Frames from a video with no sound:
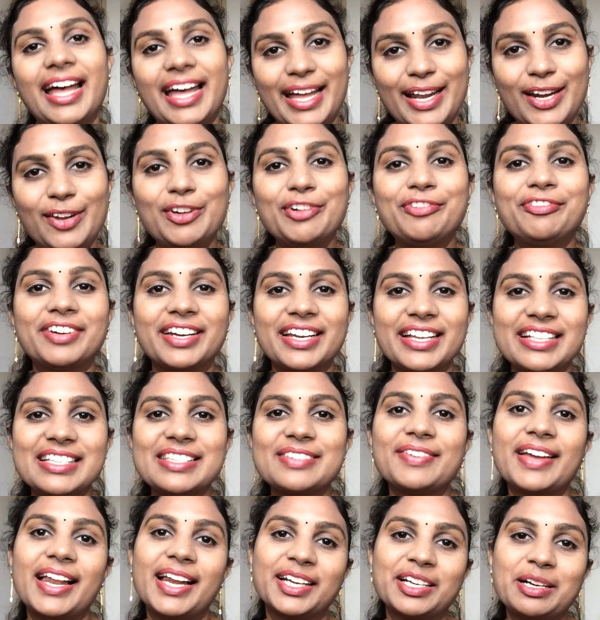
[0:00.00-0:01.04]
హలో
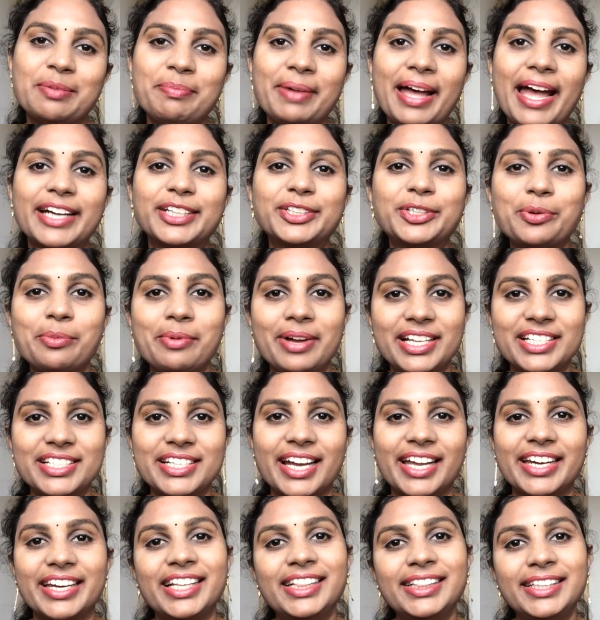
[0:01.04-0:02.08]
ఫ్రెండ్స్ వెల్కమ్ బ్యాక్ టు మై
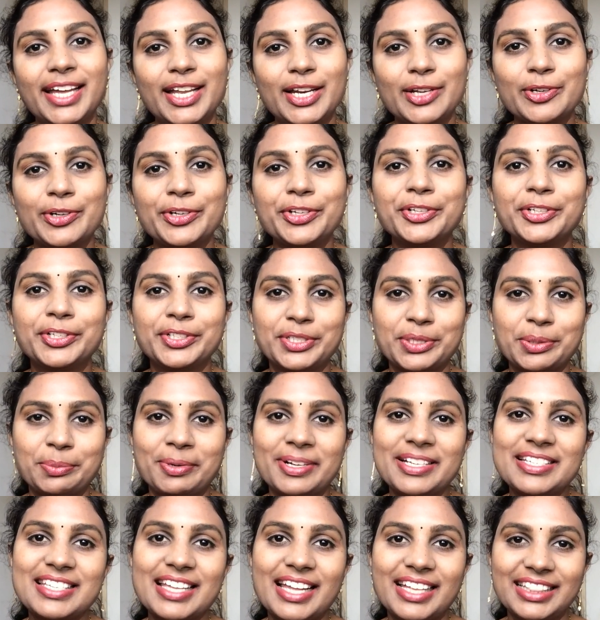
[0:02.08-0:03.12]
ఛానల్ తెలుగు
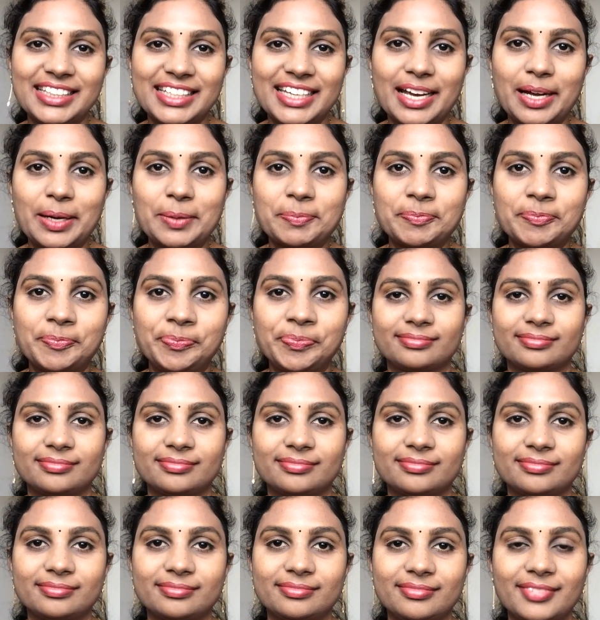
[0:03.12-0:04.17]
యూట్యూబర్ సంధ్య
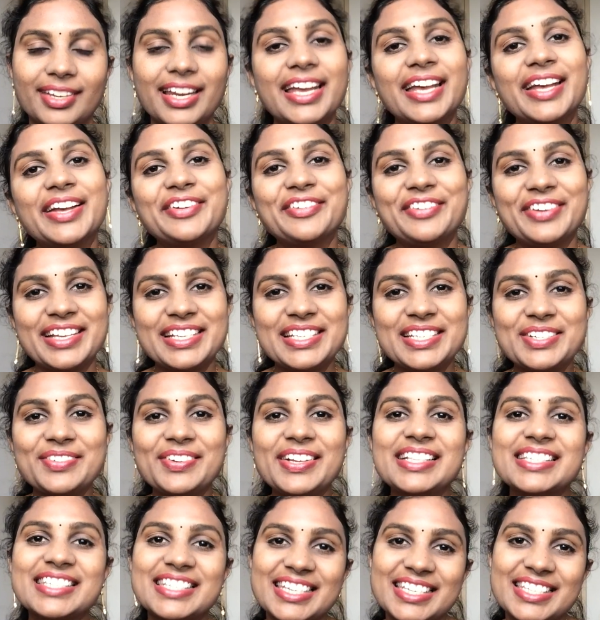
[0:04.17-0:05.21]

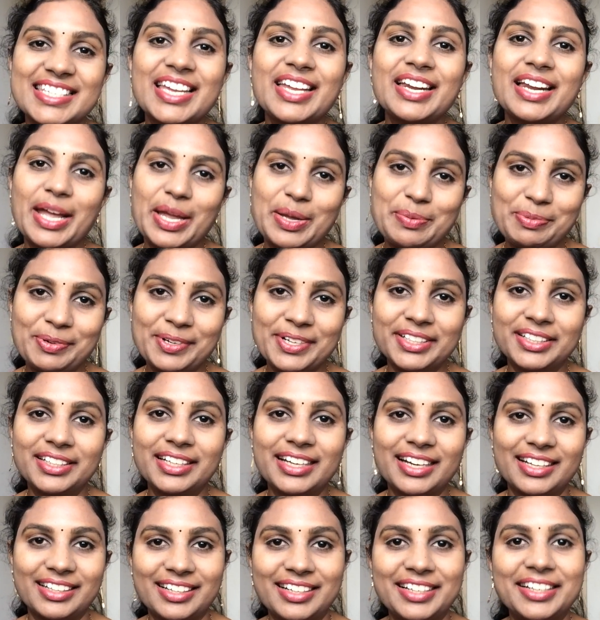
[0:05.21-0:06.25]
ఫెస్టివల్ సీజన్ అయిపోయింది
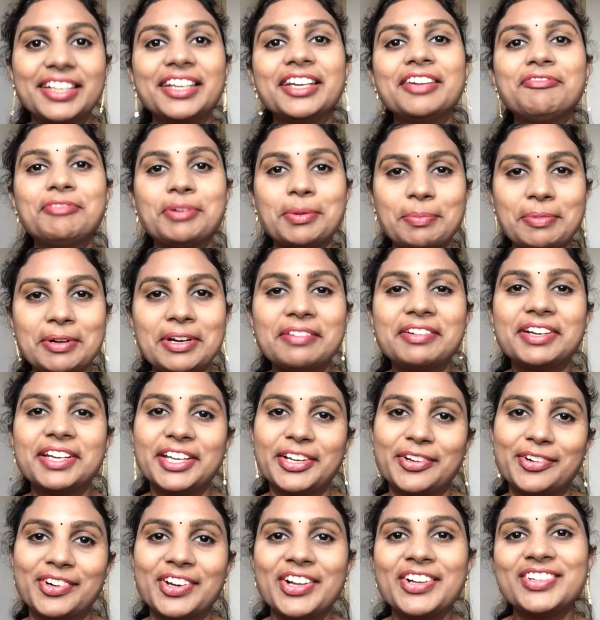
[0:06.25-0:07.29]
కదండి
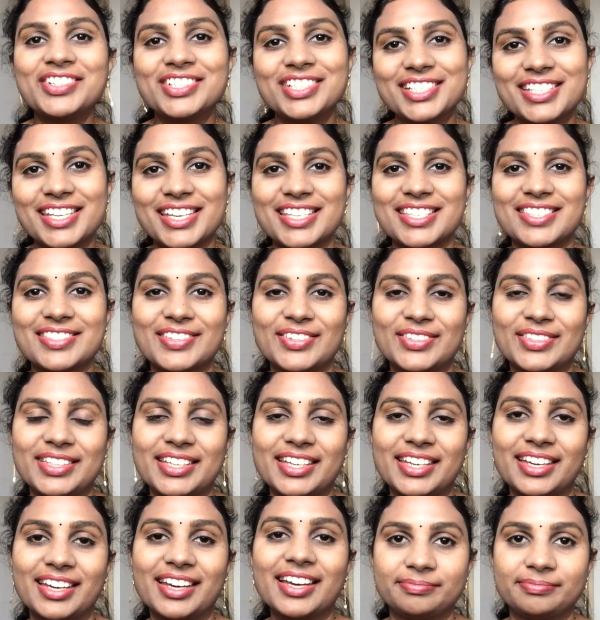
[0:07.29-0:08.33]
ఫిబ్రవరి కూడా వచ్చేస్తుంది